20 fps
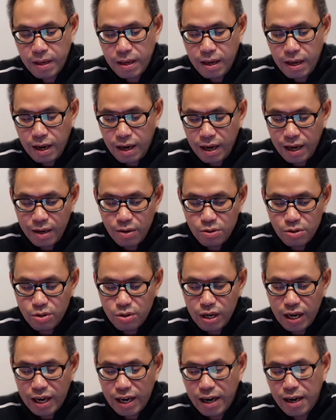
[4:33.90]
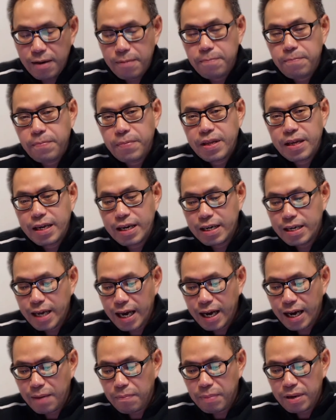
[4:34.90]
Lalu saudara, ini
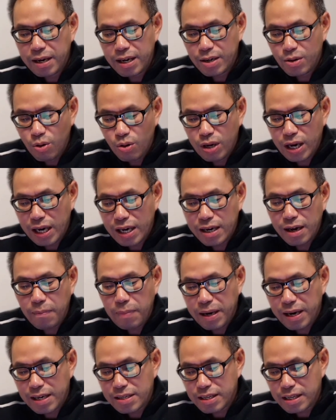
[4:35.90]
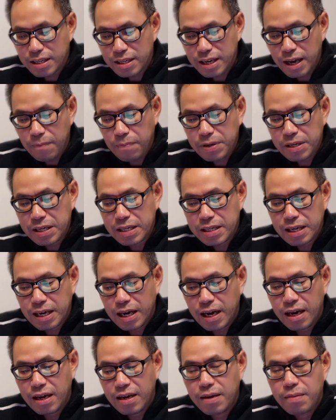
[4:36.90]
akan meneguhkan kepada setiap
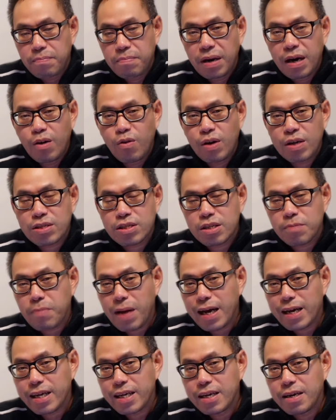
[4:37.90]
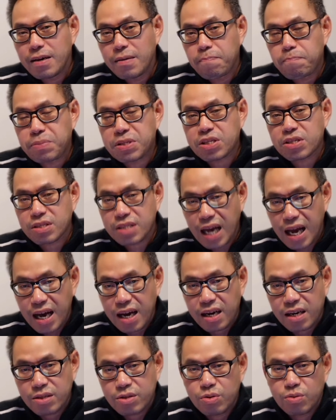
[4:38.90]
kita bahwa semakin
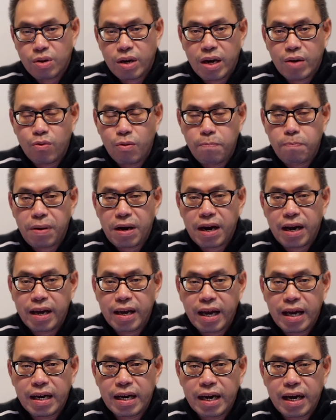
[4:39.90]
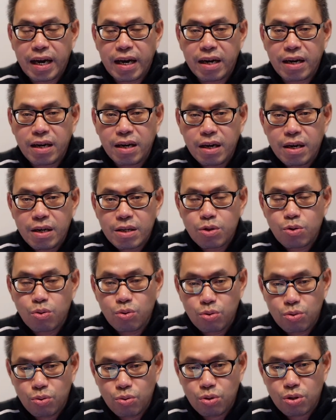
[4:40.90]
besar saudaraku pelayanan,
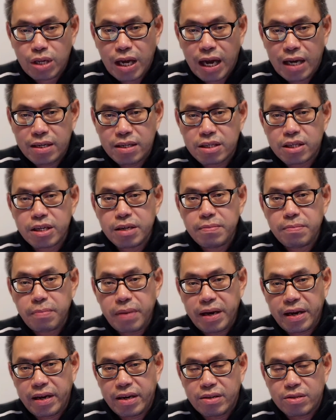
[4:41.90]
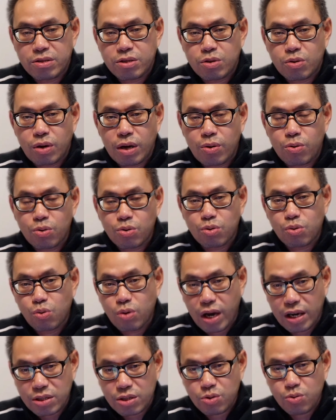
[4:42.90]
tuntutan, demand, saudaraku
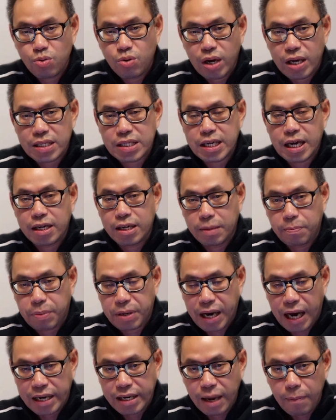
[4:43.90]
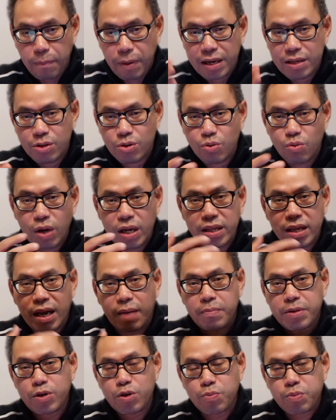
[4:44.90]
tugas-tugas yang diperhadapkan Tuhan dalam
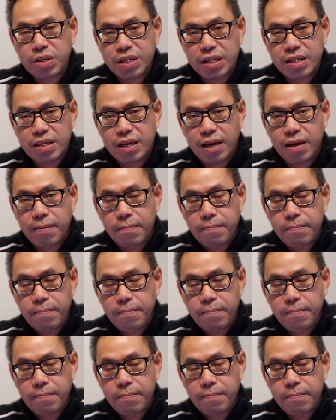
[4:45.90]
hidup kita.